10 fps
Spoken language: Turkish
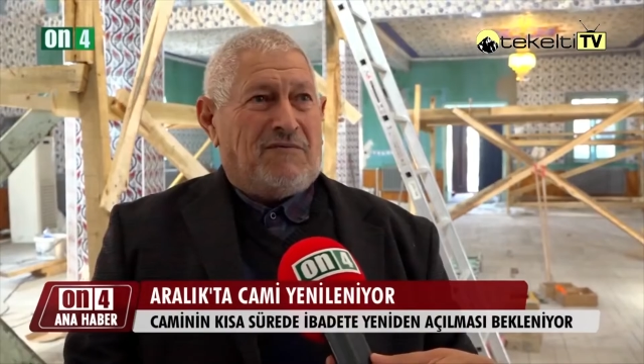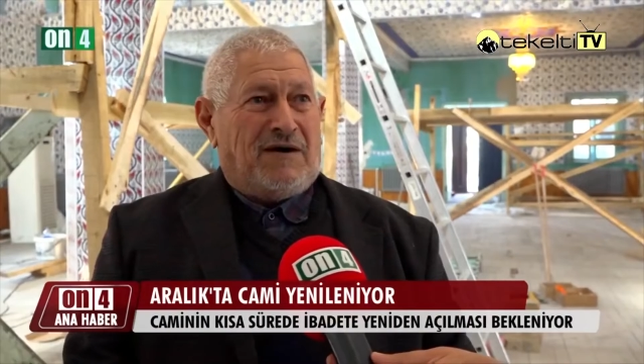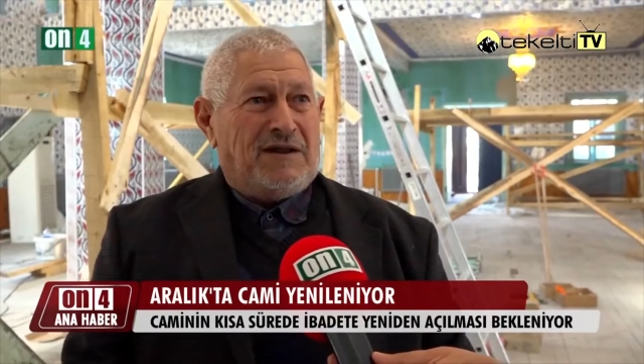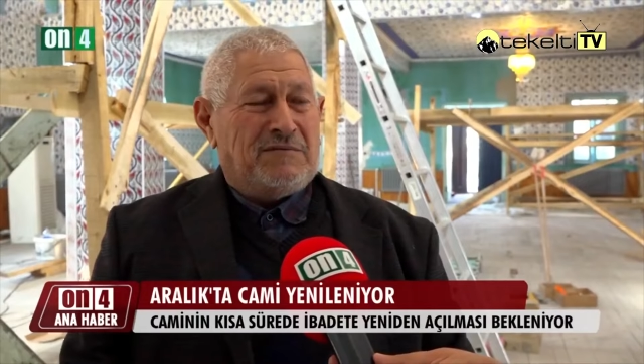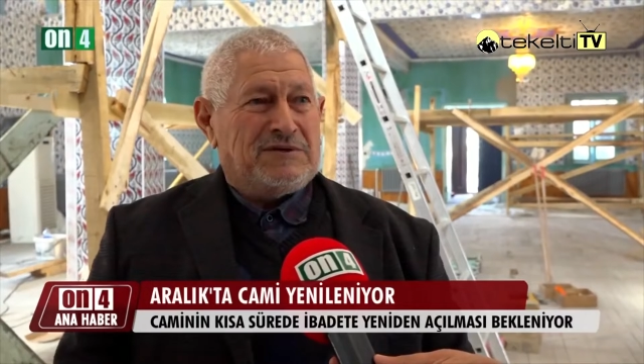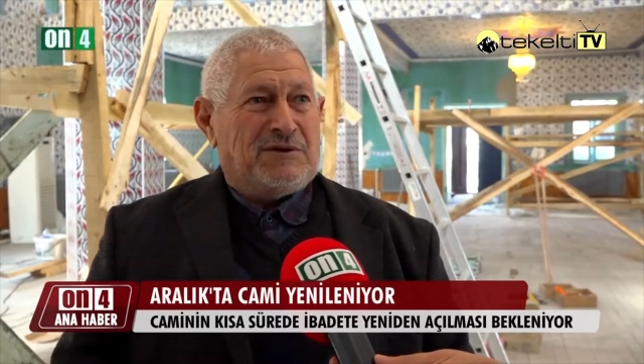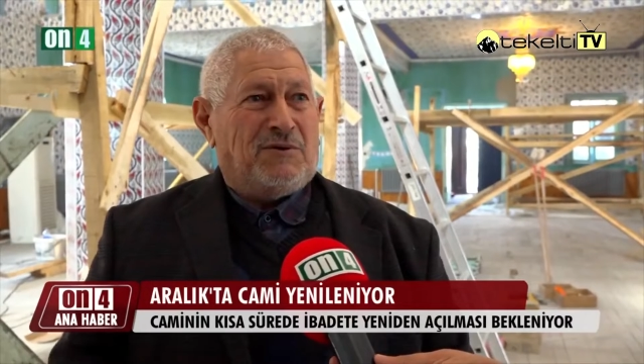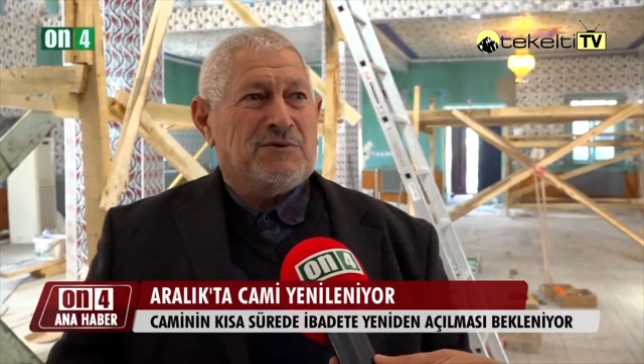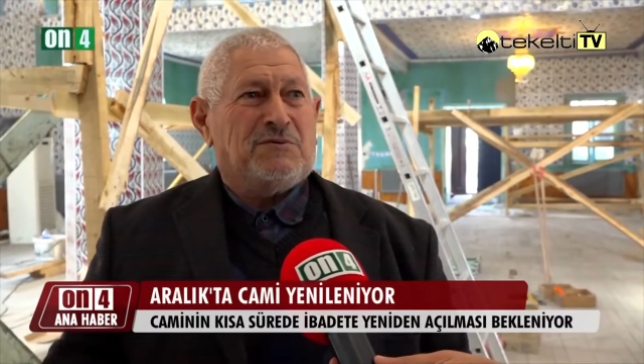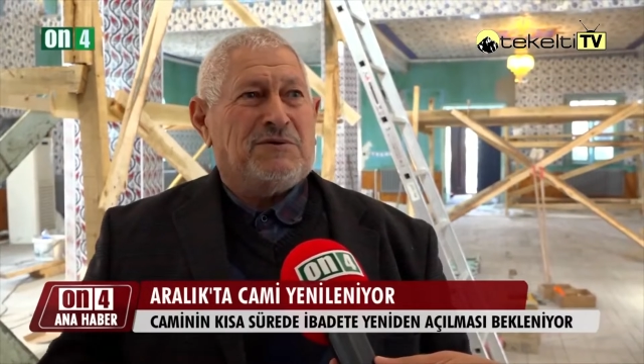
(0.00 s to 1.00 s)
Valimiz sağ
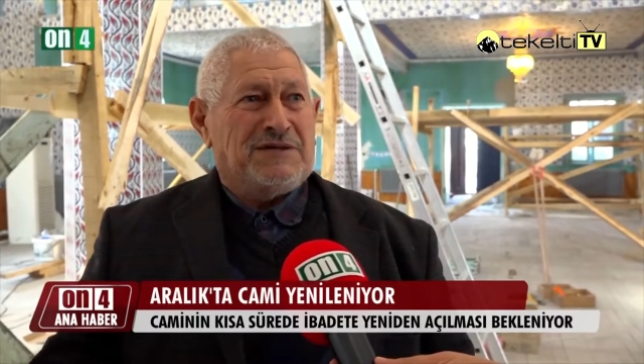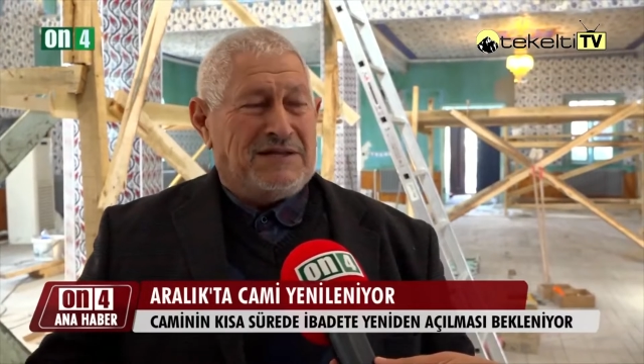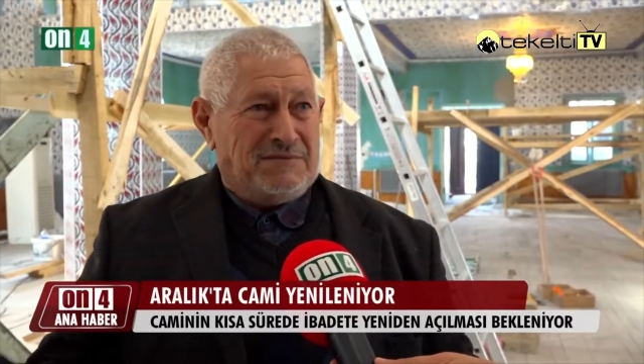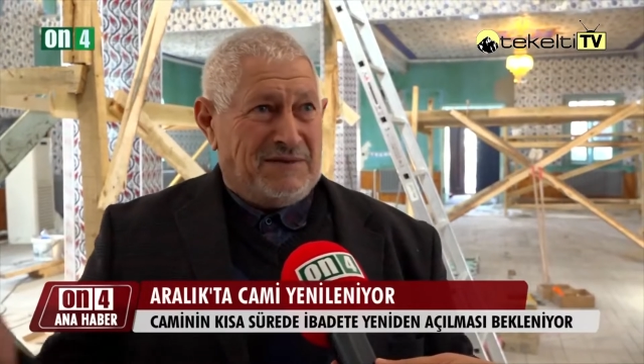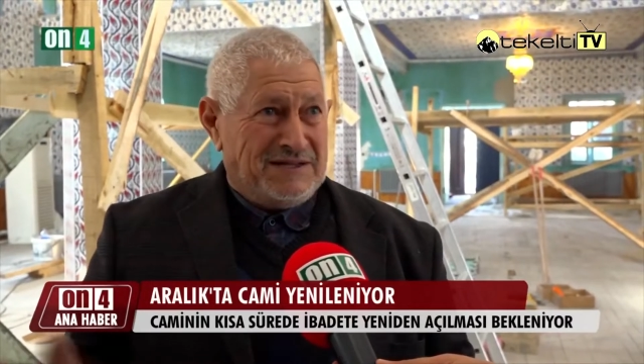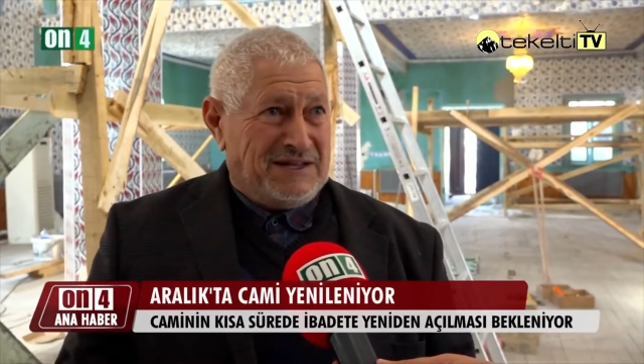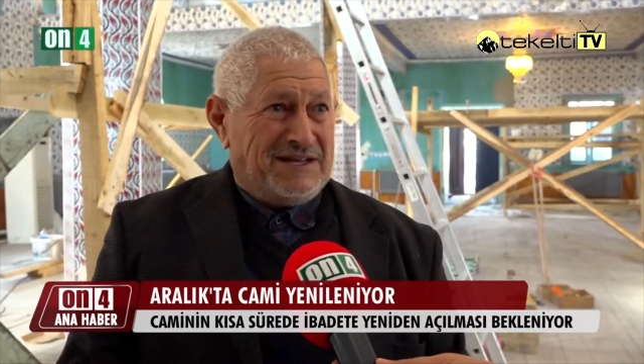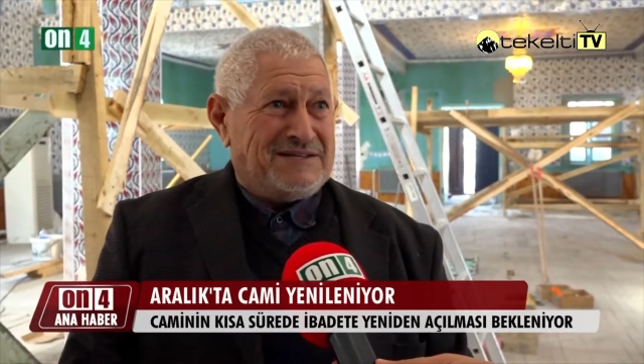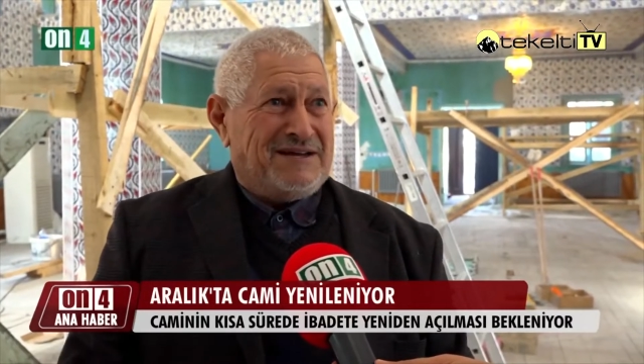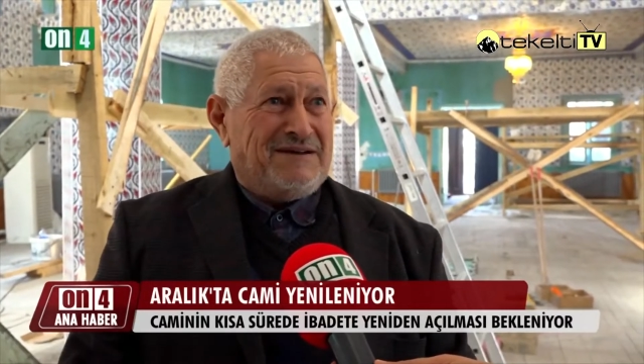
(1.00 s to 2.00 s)
olsun o da dedi ben de
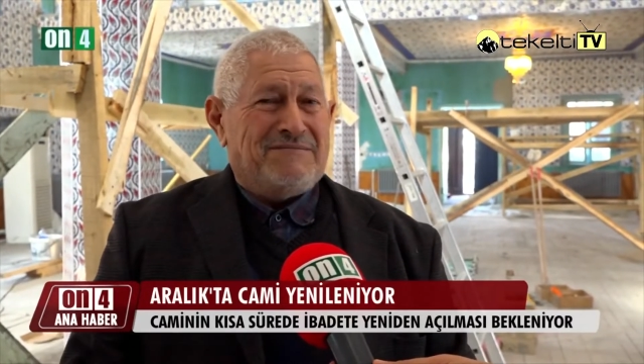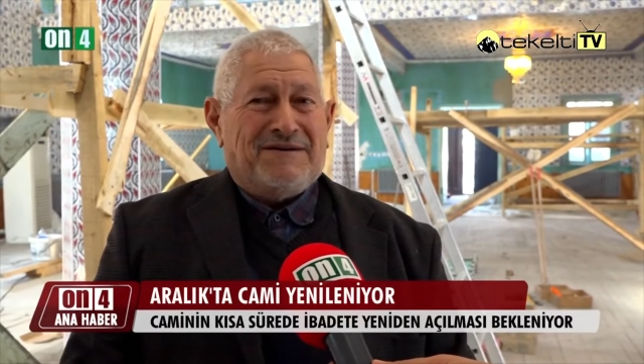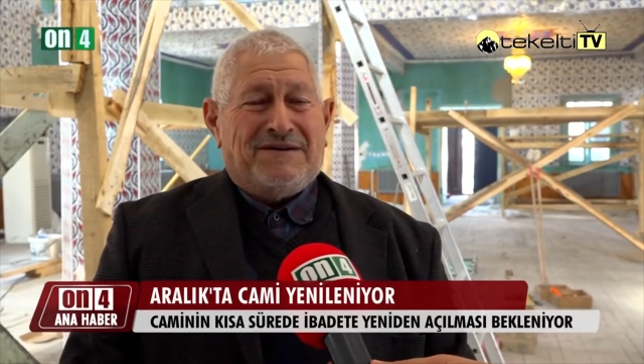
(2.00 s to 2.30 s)
desteğim.